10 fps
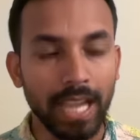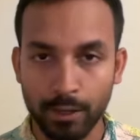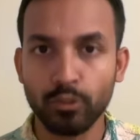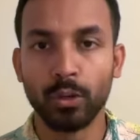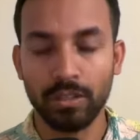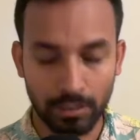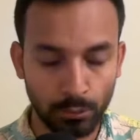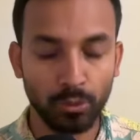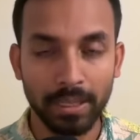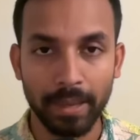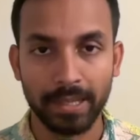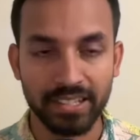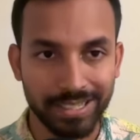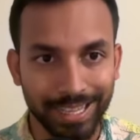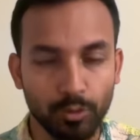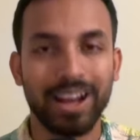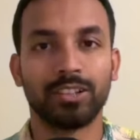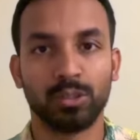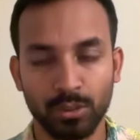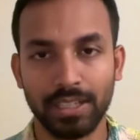এখন লুকিং ব্যাক জিনিসটি এত
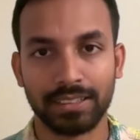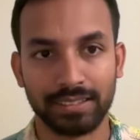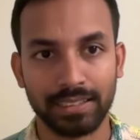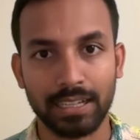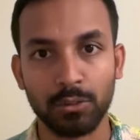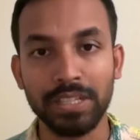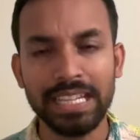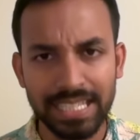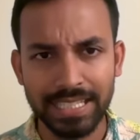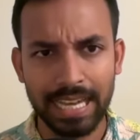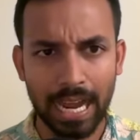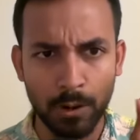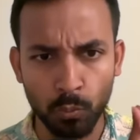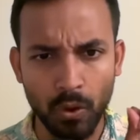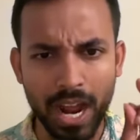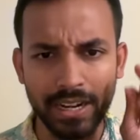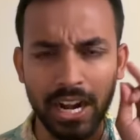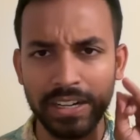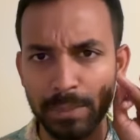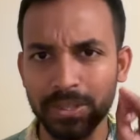হাস্যকর লাগতেছে কারণ ইন্ডিয়া ওয়ান
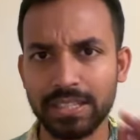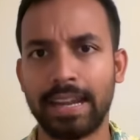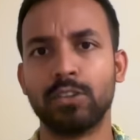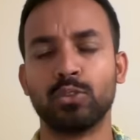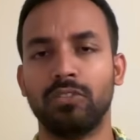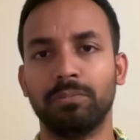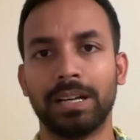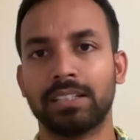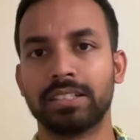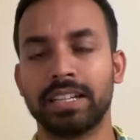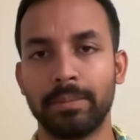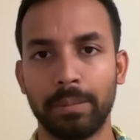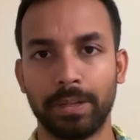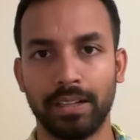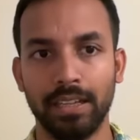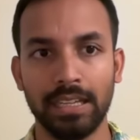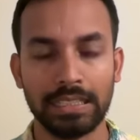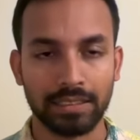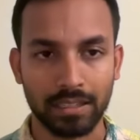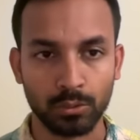হান্ড্রেড পার্সেন্ট হ্যান্ডস অফ বাংলাদেশের এই ব্যাপারে
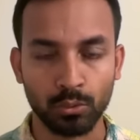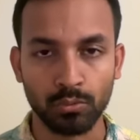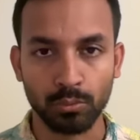তারা তো